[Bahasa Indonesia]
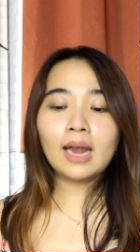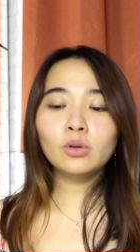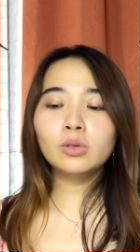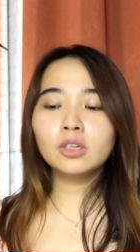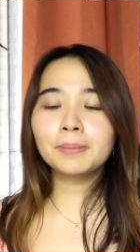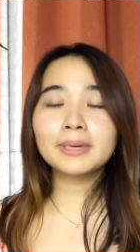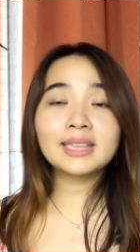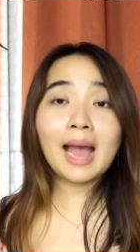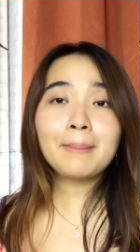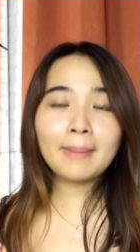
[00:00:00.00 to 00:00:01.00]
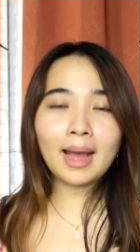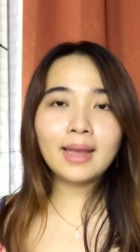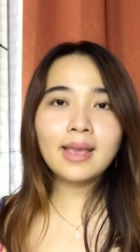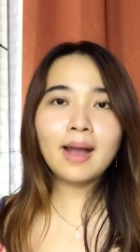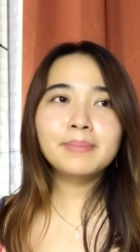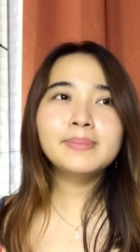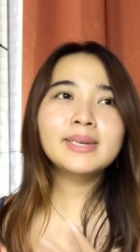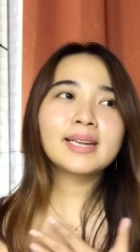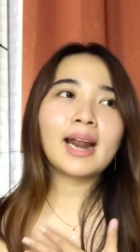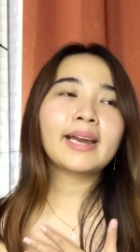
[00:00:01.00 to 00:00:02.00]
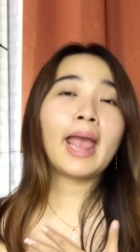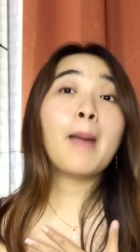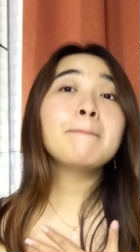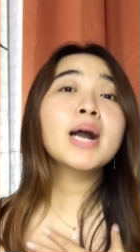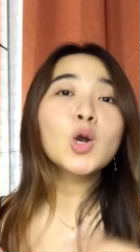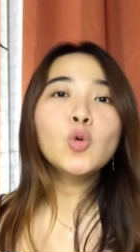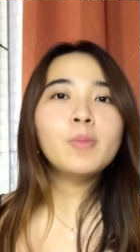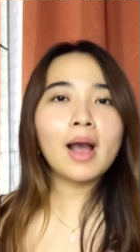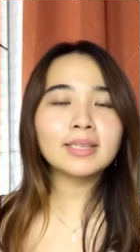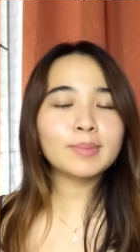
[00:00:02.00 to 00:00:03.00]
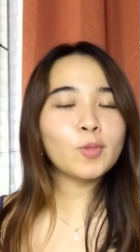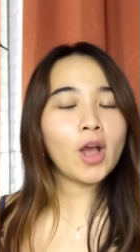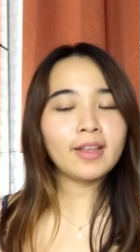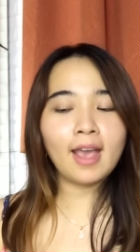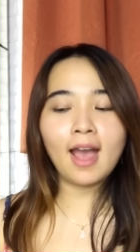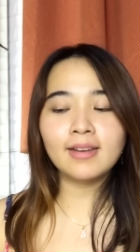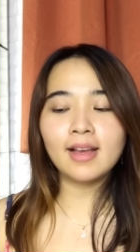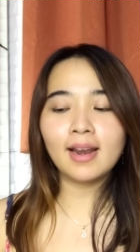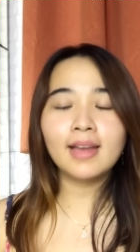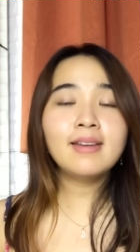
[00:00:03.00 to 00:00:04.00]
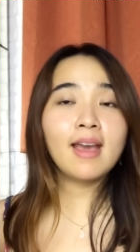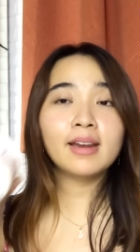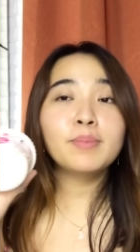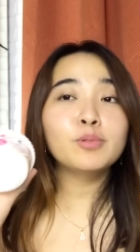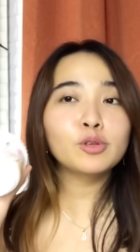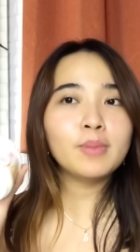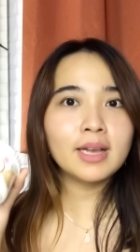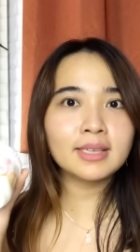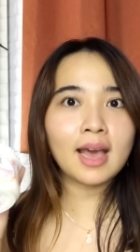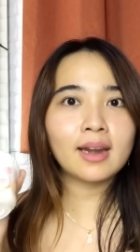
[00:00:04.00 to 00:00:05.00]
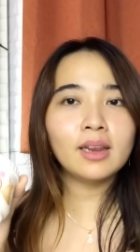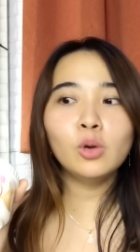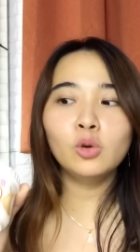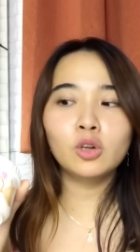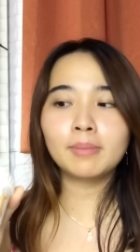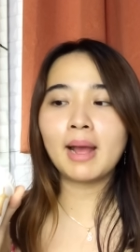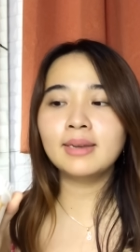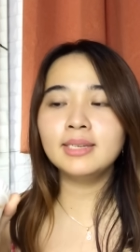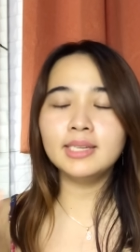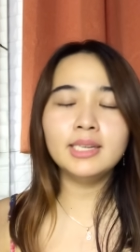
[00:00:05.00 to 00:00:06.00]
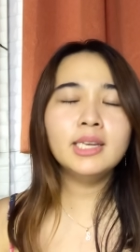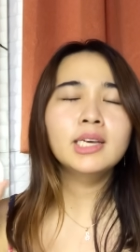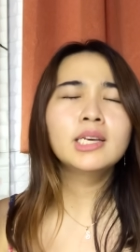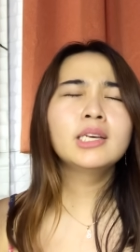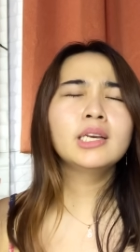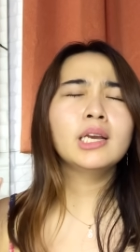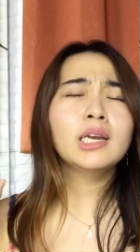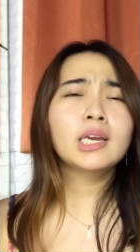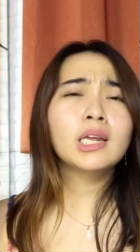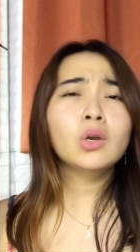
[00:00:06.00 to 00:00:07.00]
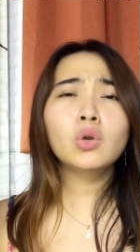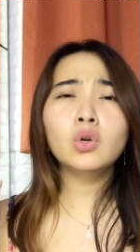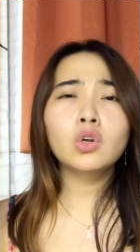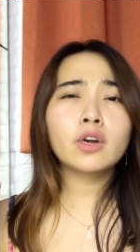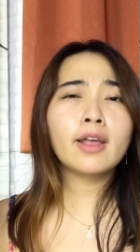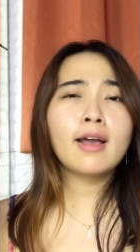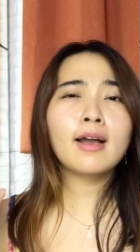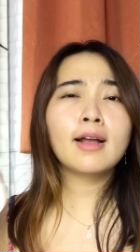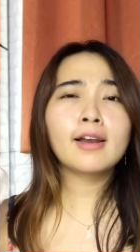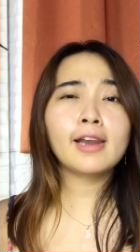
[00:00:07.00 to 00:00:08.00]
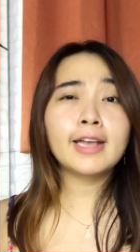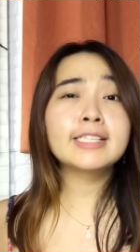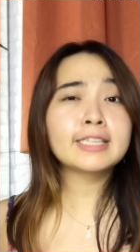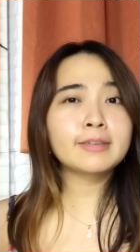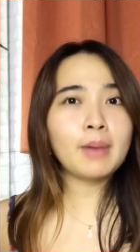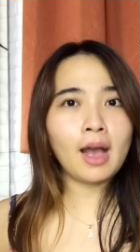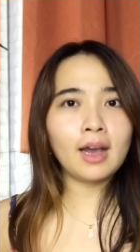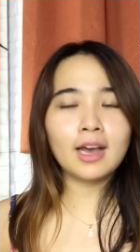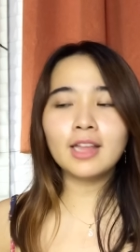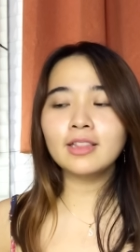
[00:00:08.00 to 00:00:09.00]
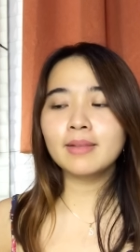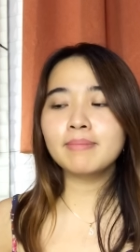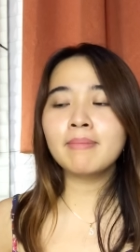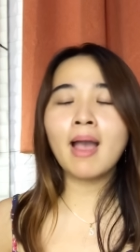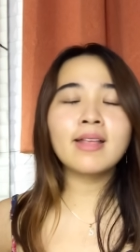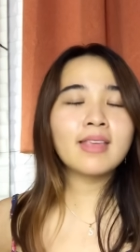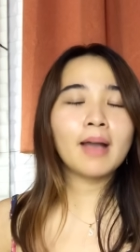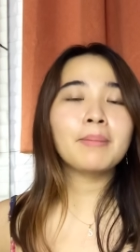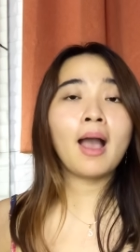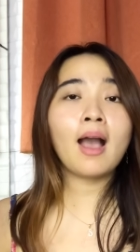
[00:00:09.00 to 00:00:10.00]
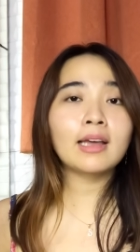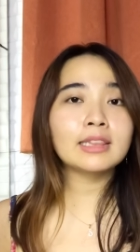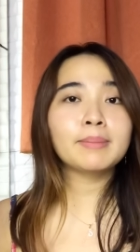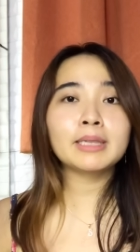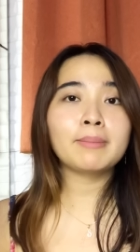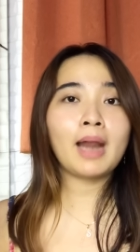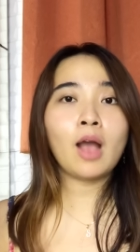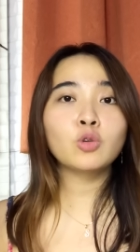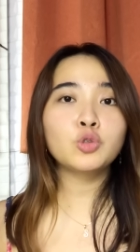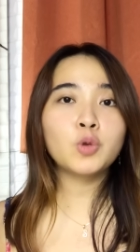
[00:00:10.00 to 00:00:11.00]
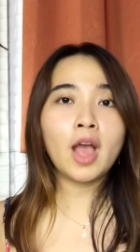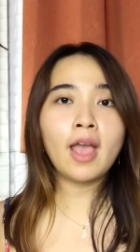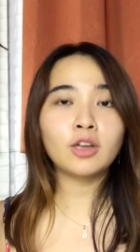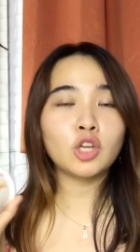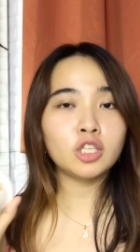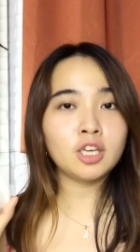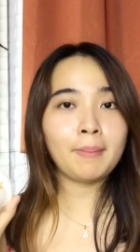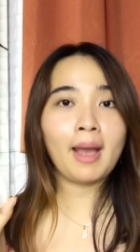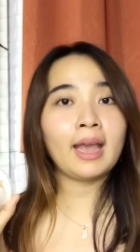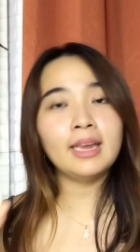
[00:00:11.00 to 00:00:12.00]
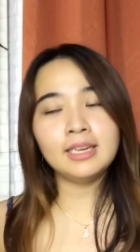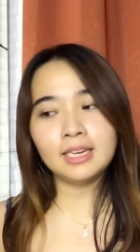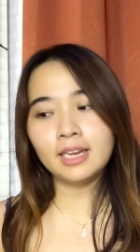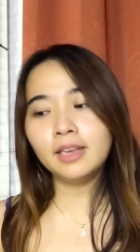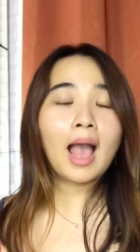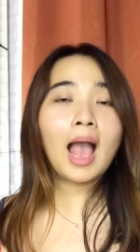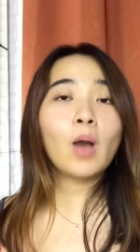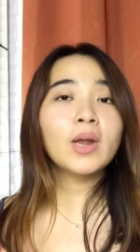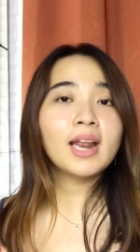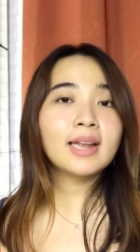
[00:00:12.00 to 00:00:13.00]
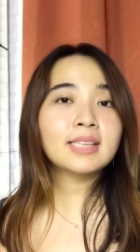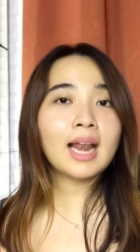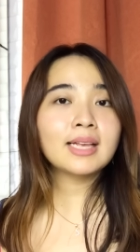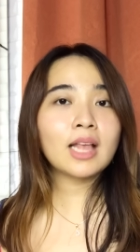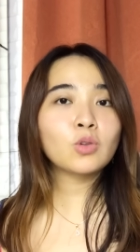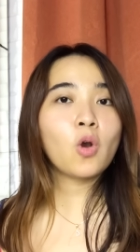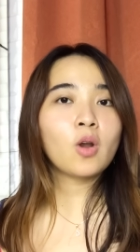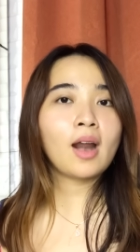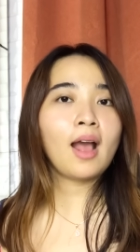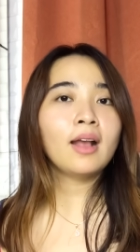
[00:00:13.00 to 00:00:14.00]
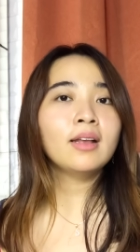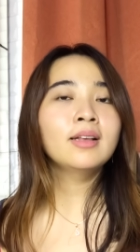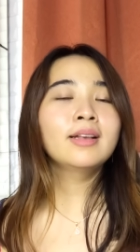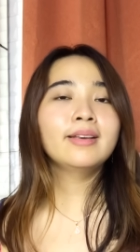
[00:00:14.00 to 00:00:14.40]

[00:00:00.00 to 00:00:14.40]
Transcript: Nah, lulur pertama yang beneran kayak mengubah semuanya adalah dari Purbasari lulur mandi ini lulur yang legend banget banyak banget teman-teman aku juga yang cocok pakai ini aku adalah salah satu orang